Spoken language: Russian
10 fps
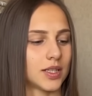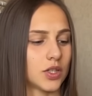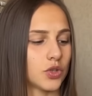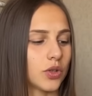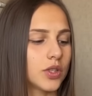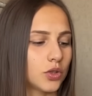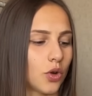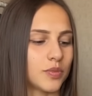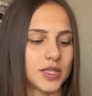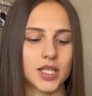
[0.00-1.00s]
этот черный
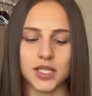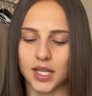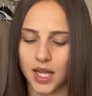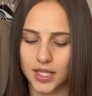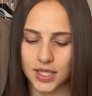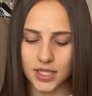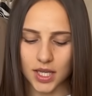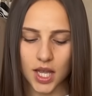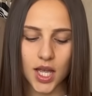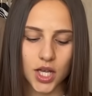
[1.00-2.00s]
топ. Здесь такая,
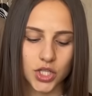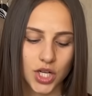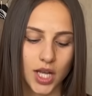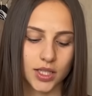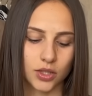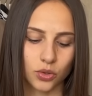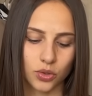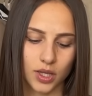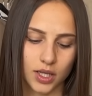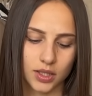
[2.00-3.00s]
знаете, сжатая,
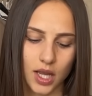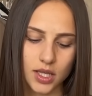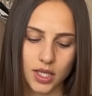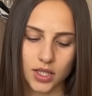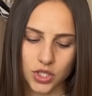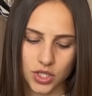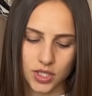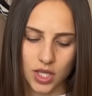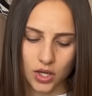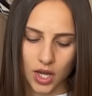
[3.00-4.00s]
тонкая ткань. Я даже не
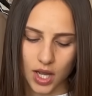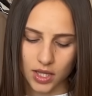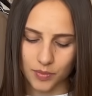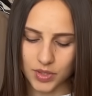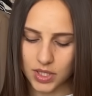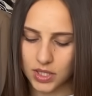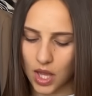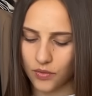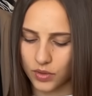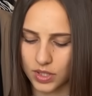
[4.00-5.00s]
знаю, какая она по
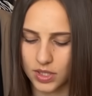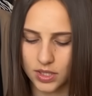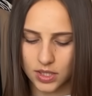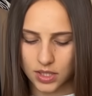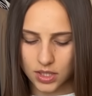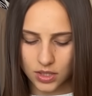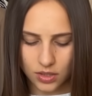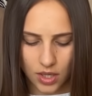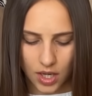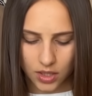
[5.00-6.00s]
составу. Если здесь
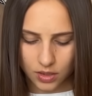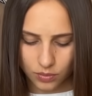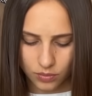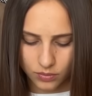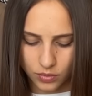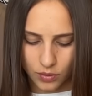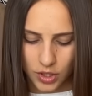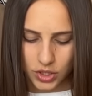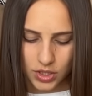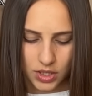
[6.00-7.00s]
есть какая-то
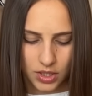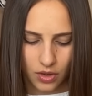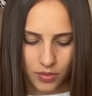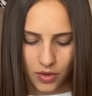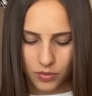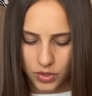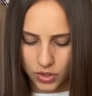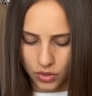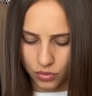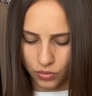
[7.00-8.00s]
бумажка с составом, я вам
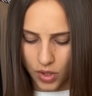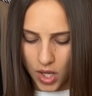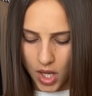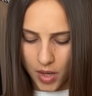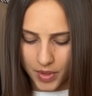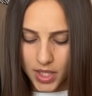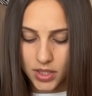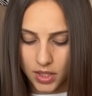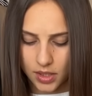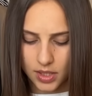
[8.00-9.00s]
расскажу.
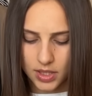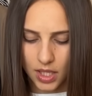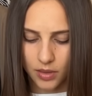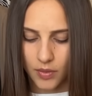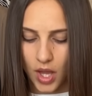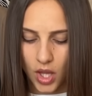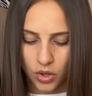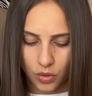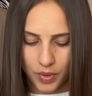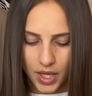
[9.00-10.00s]
Полиэстер и эластан.
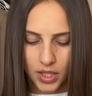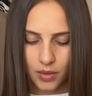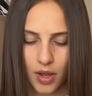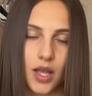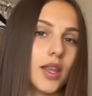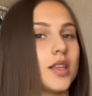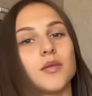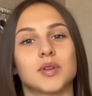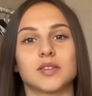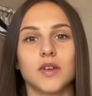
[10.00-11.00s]
Но при этом она
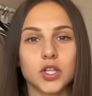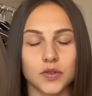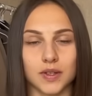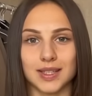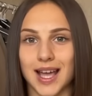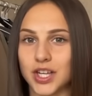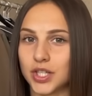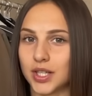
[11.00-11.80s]
не просвечивает, даже